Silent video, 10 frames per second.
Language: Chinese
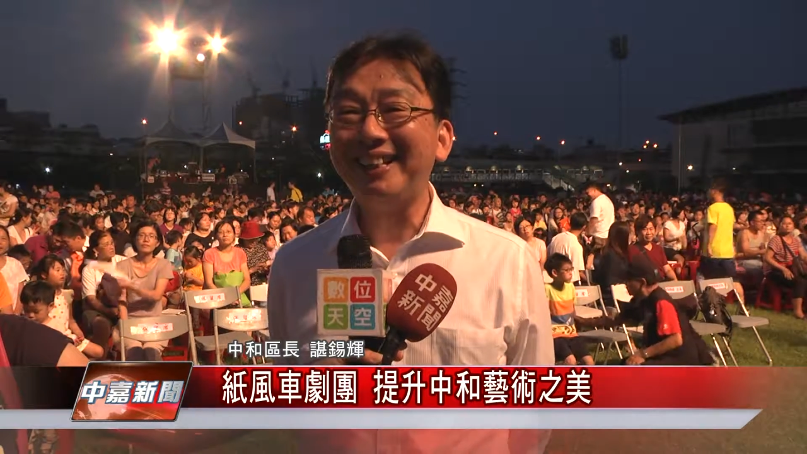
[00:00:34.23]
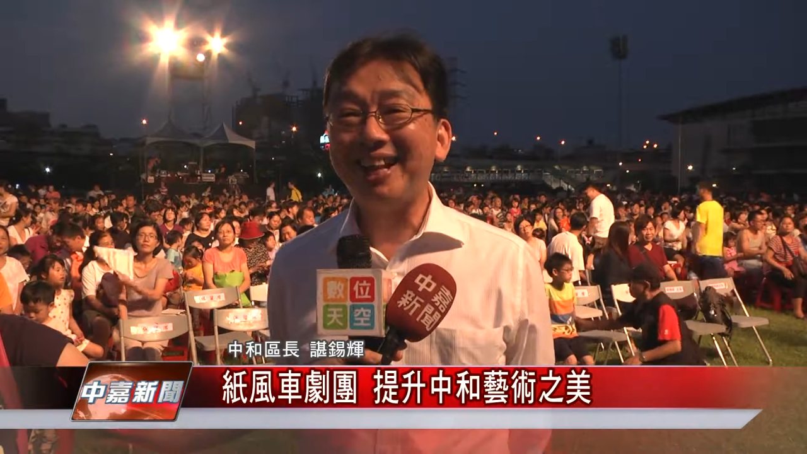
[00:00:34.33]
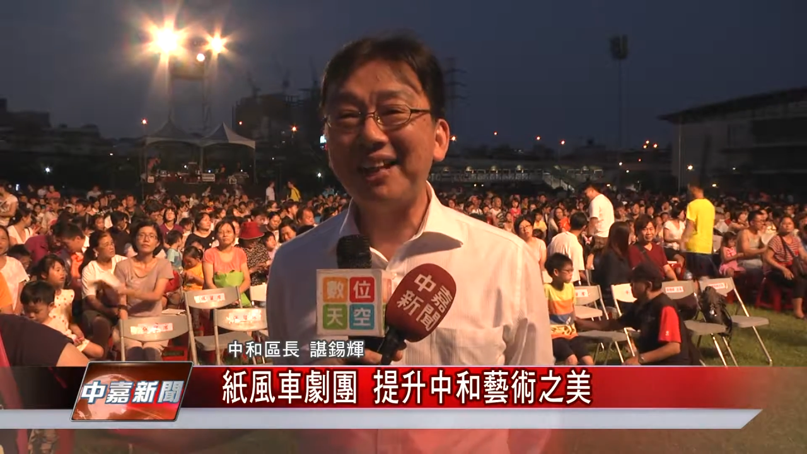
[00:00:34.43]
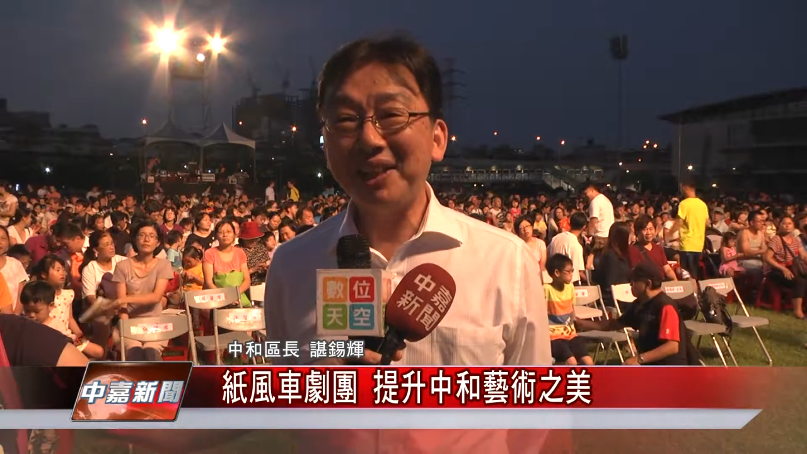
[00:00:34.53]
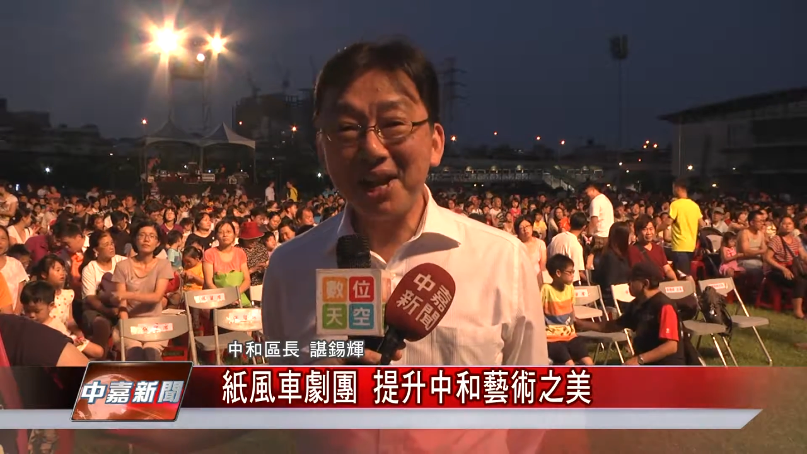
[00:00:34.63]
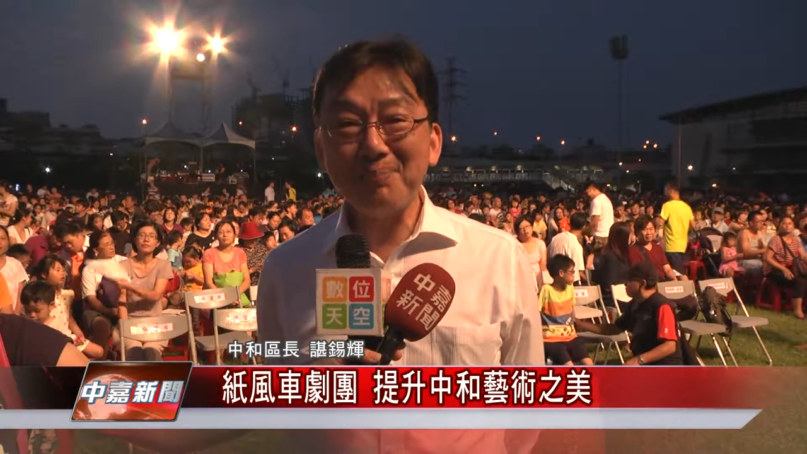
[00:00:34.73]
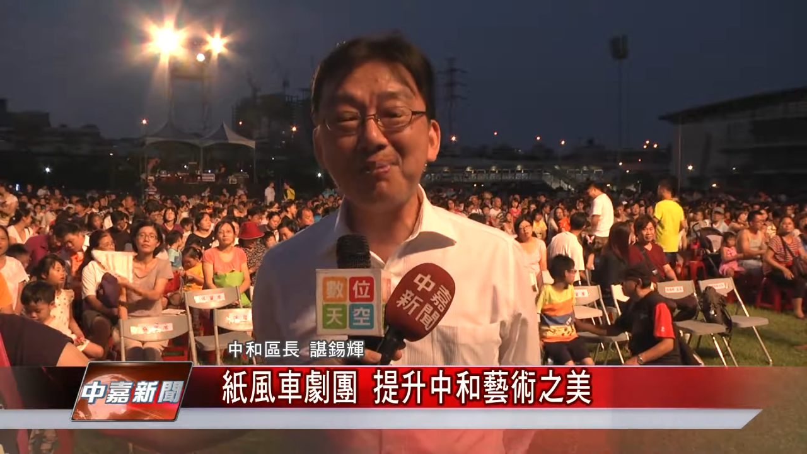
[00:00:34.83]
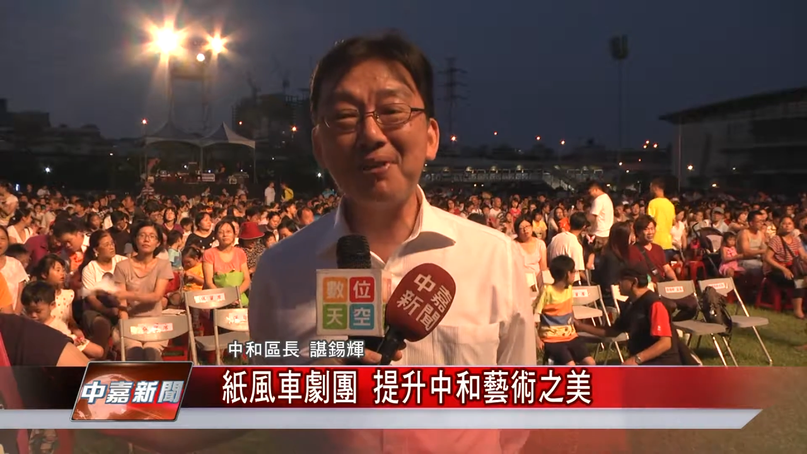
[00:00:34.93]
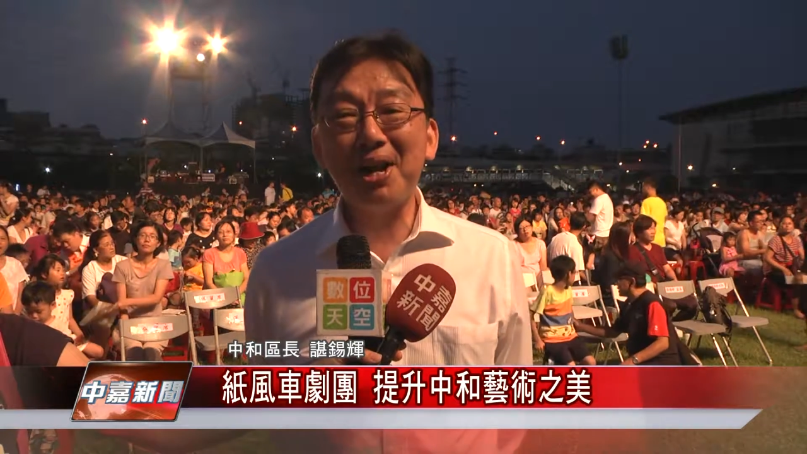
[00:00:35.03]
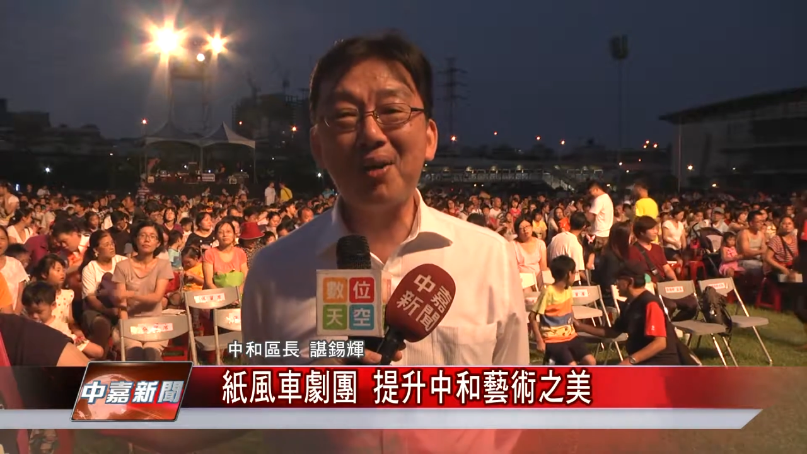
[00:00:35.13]
那第二个部
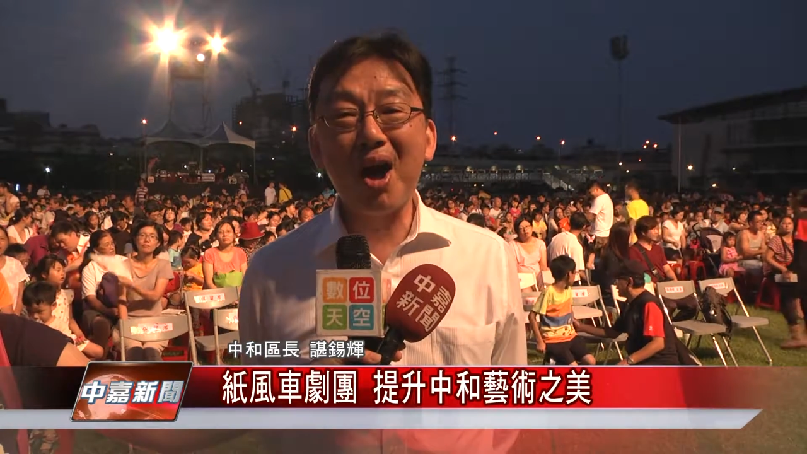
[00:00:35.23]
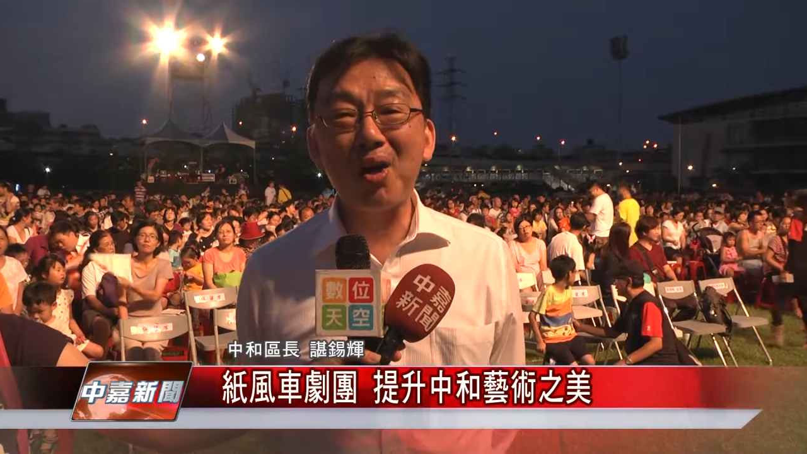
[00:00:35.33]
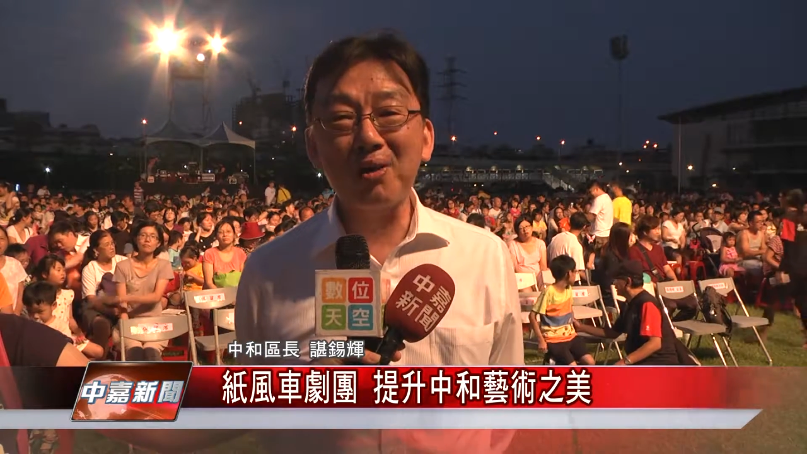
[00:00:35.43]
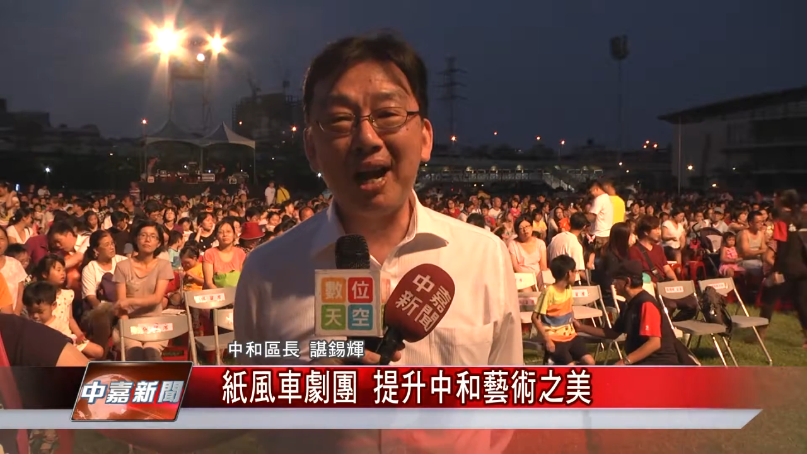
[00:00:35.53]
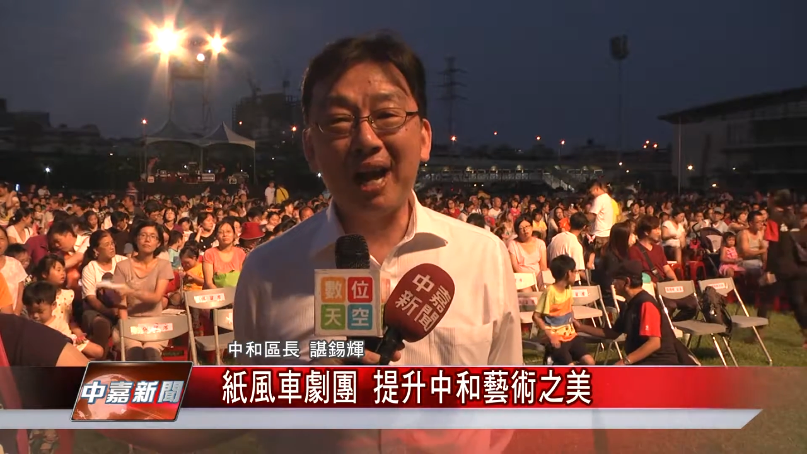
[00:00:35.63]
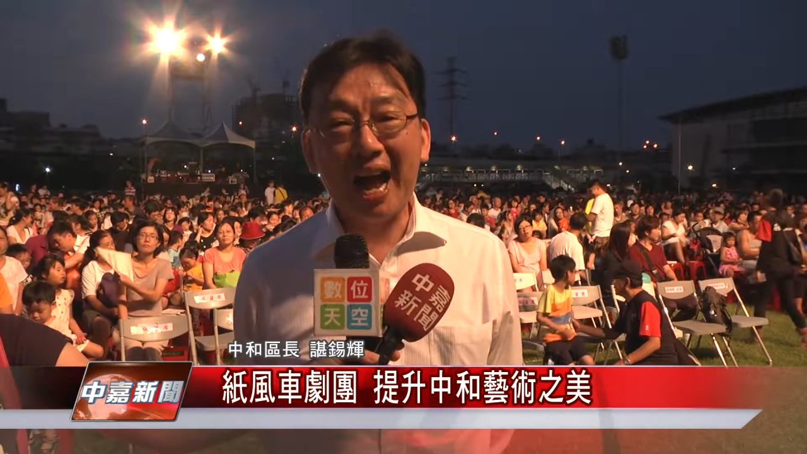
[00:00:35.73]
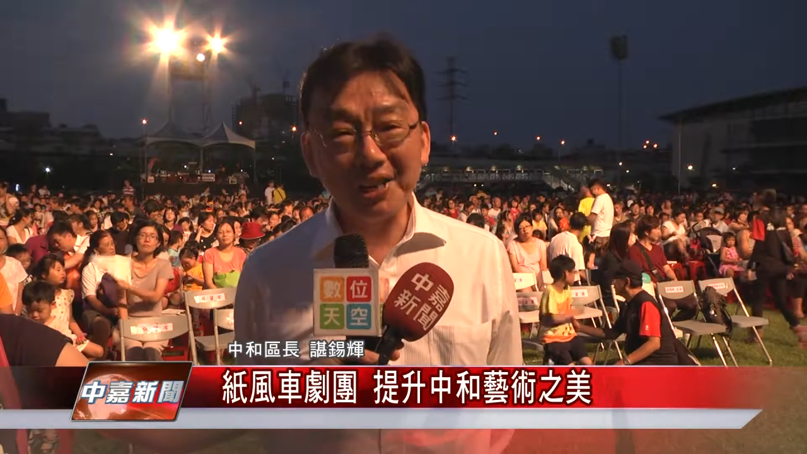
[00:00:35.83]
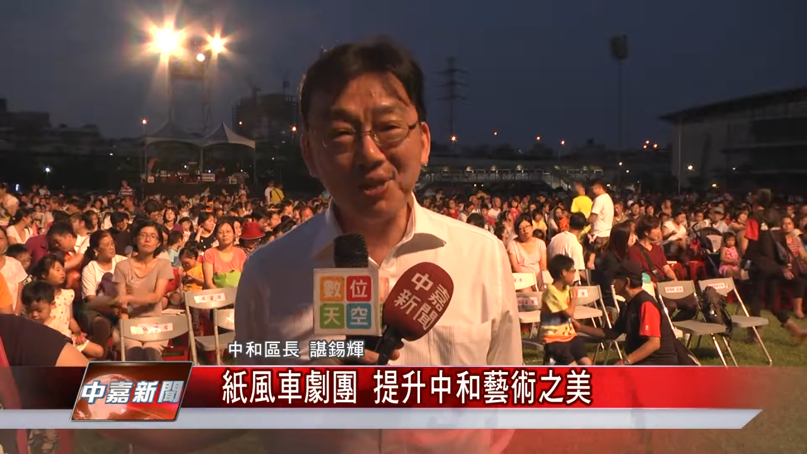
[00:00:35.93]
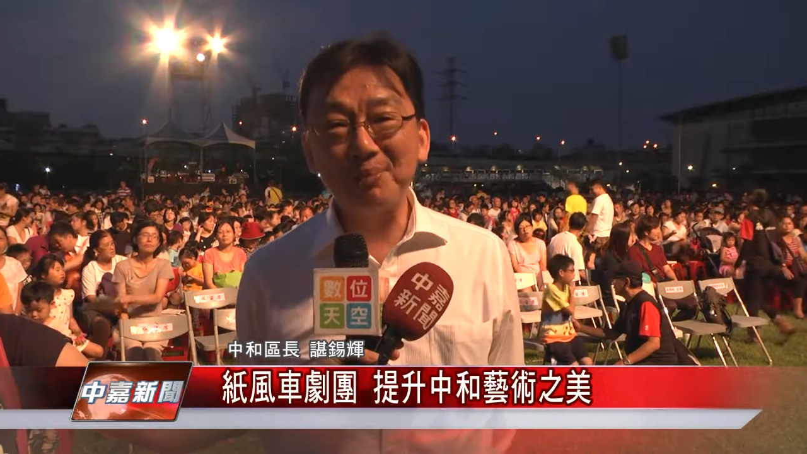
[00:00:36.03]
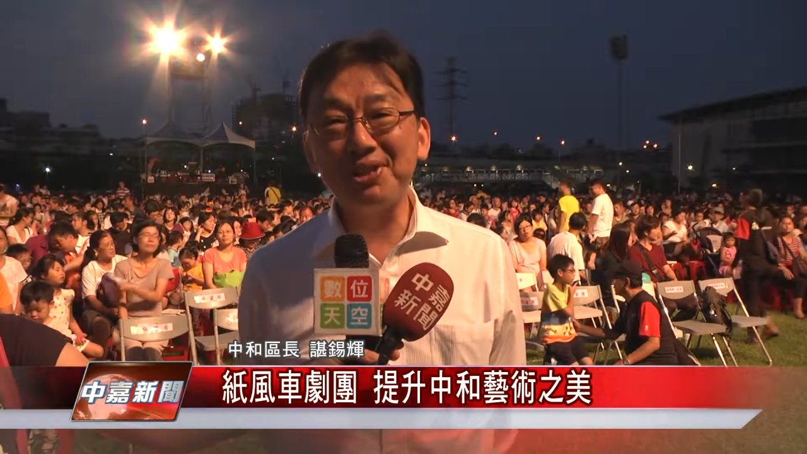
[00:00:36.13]
分的话，还
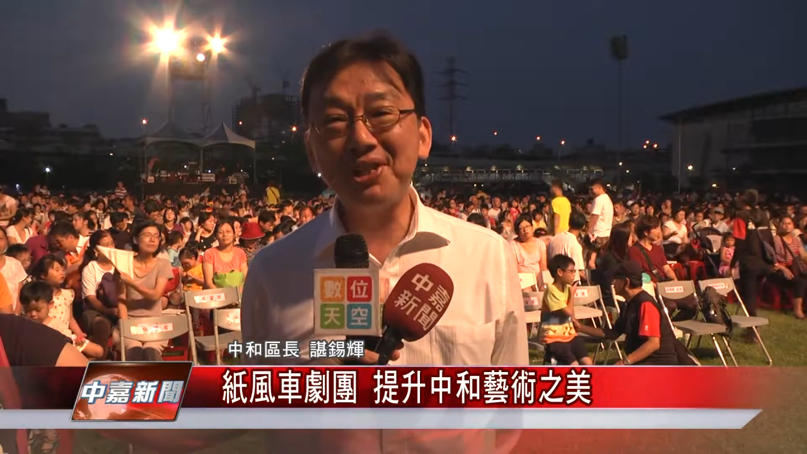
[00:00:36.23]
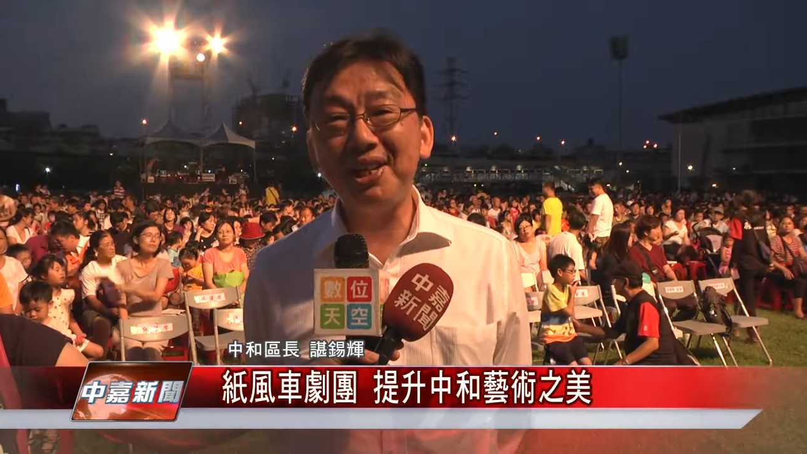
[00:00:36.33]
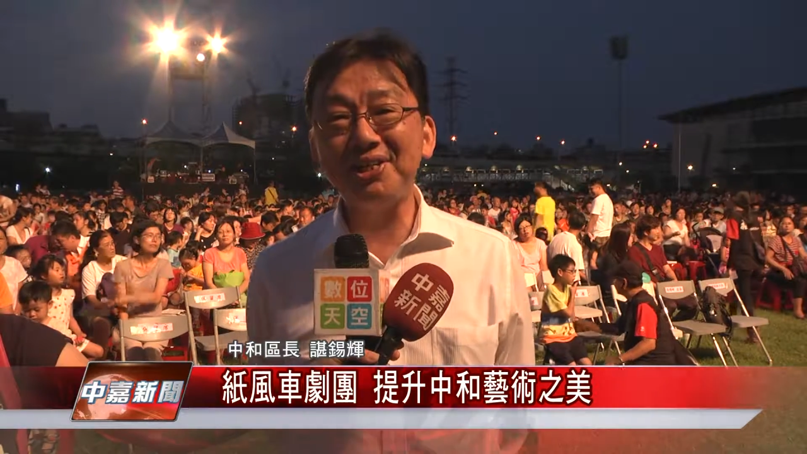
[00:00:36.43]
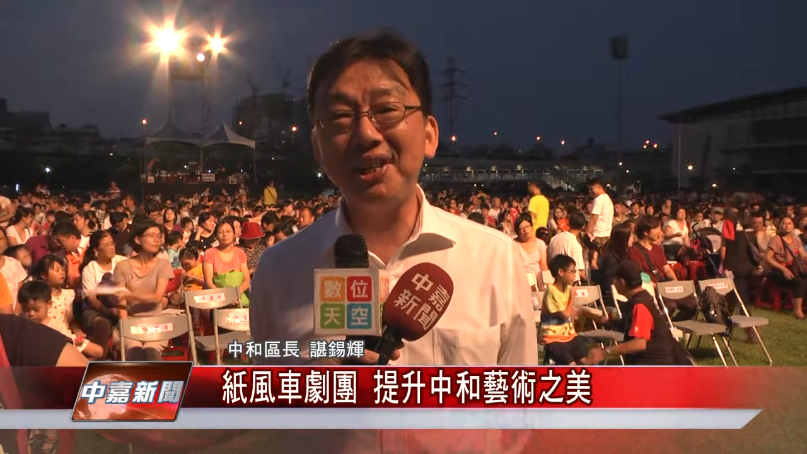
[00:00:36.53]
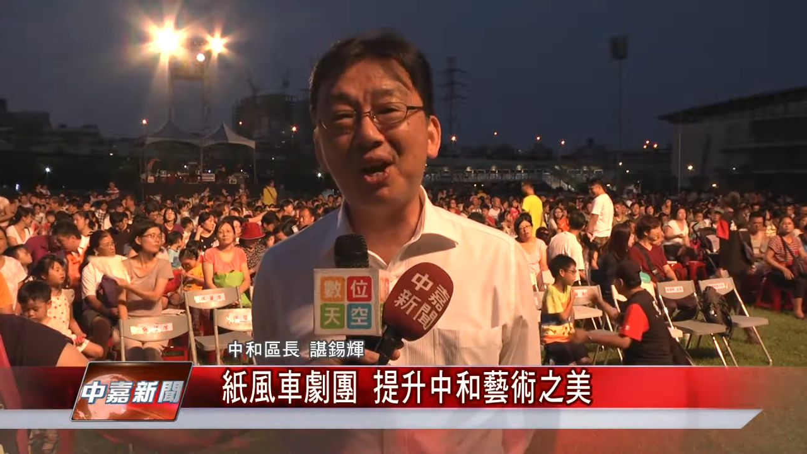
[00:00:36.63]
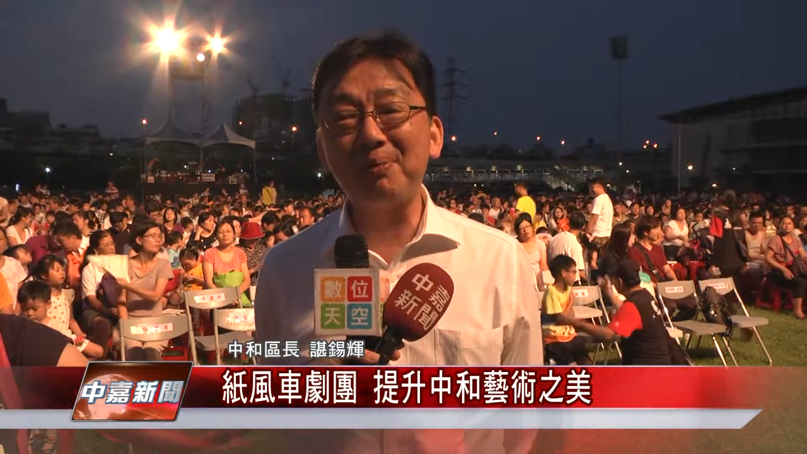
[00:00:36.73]
是我们企业界，